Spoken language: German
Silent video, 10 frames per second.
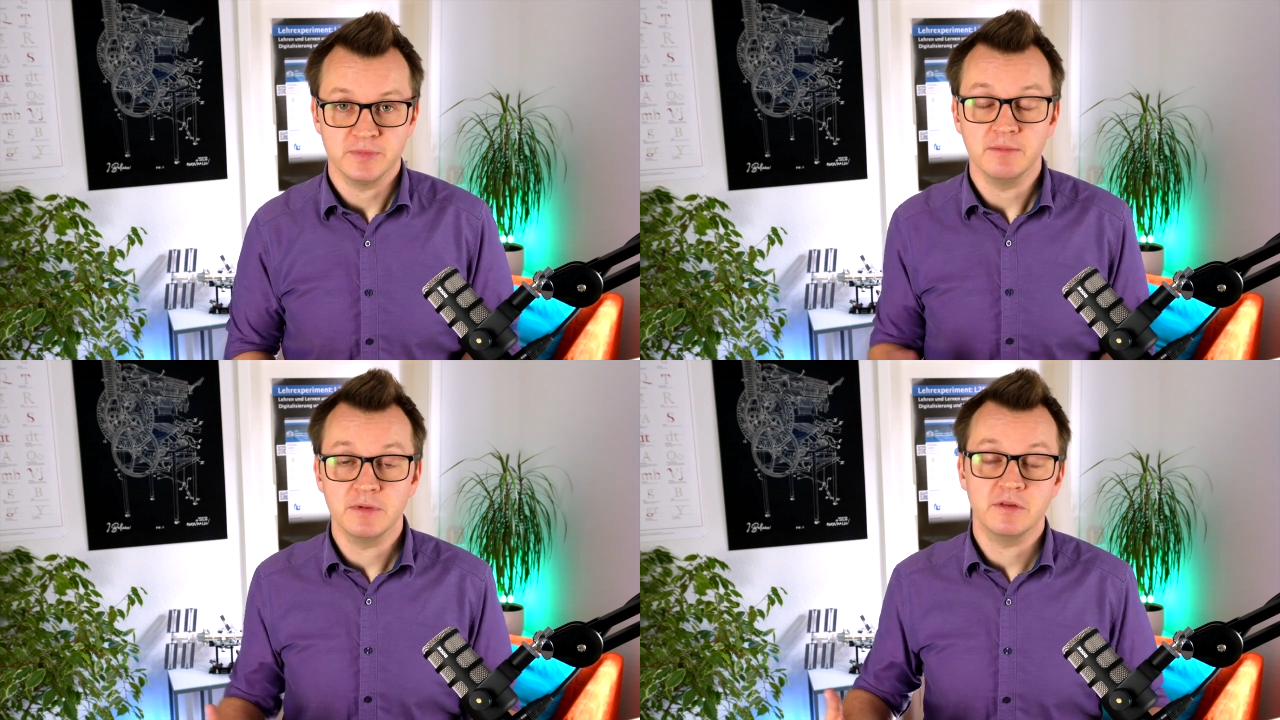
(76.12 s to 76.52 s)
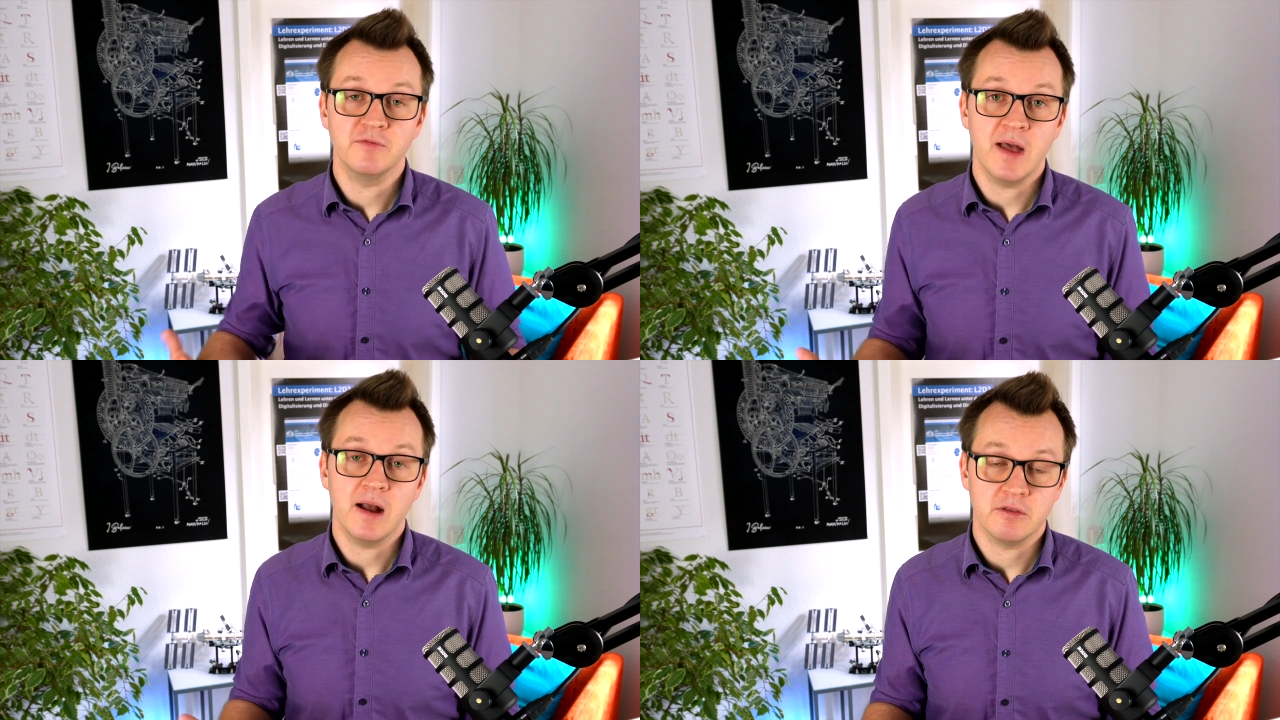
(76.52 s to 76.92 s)
Nämlich die
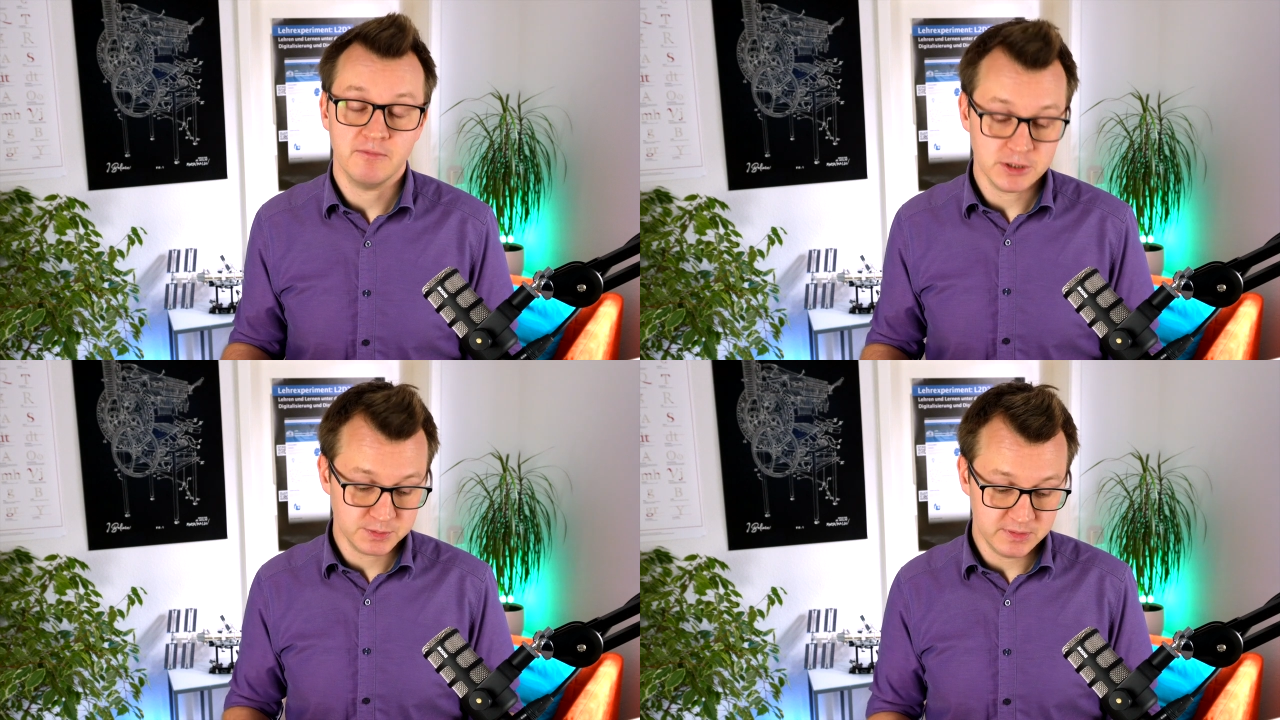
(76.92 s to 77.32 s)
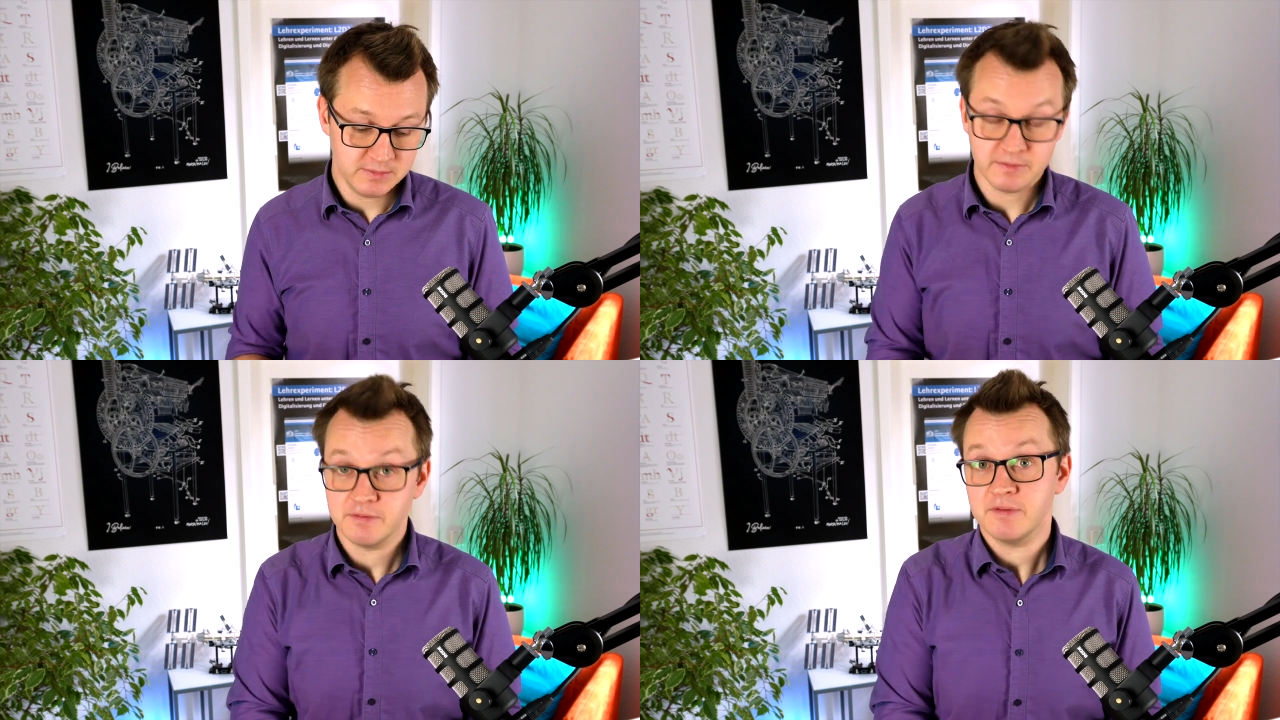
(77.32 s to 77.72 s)
Frage zum Beispiel,
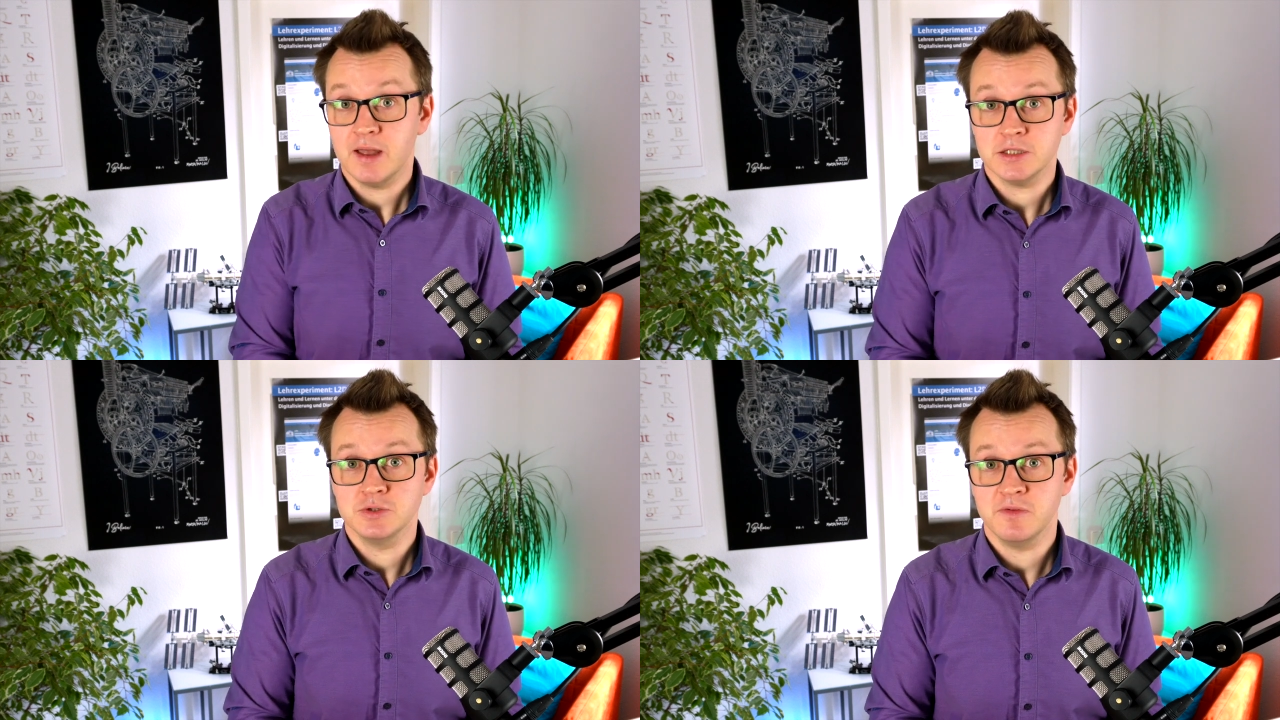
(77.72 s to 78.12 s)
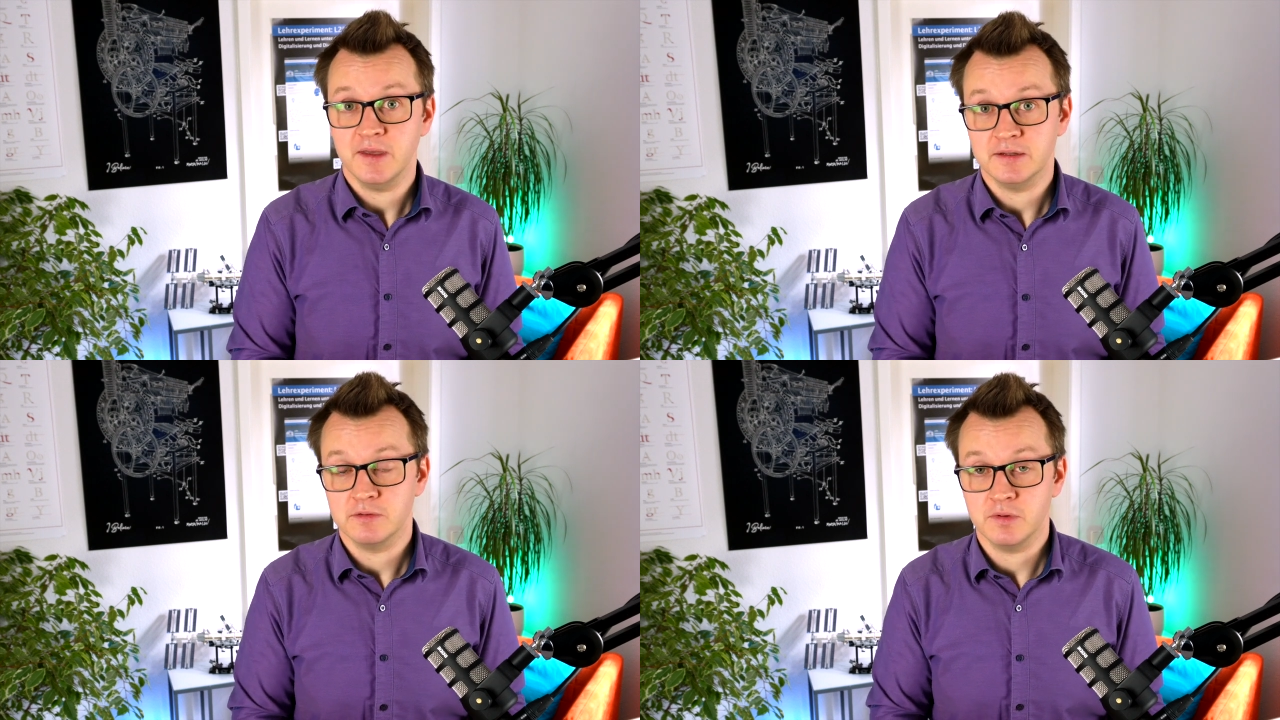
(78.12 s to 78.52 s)
ist es
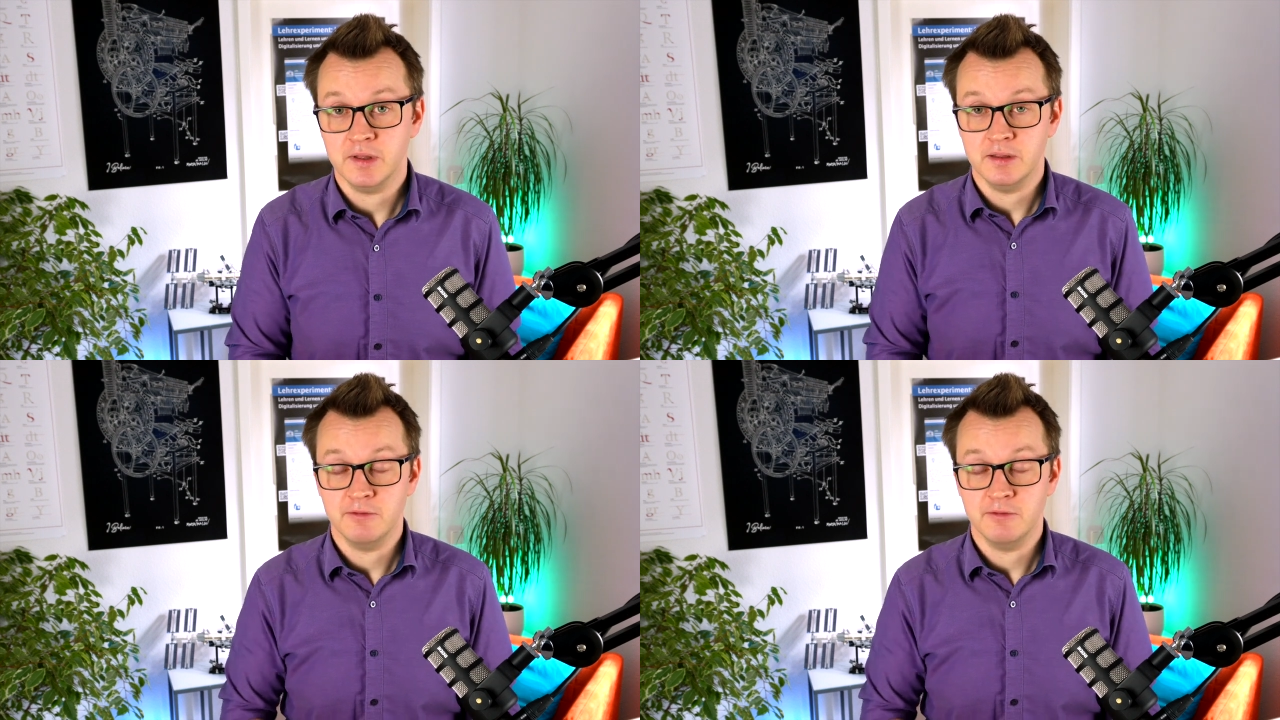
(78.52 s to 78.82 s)
datenschutzrechtlich okay?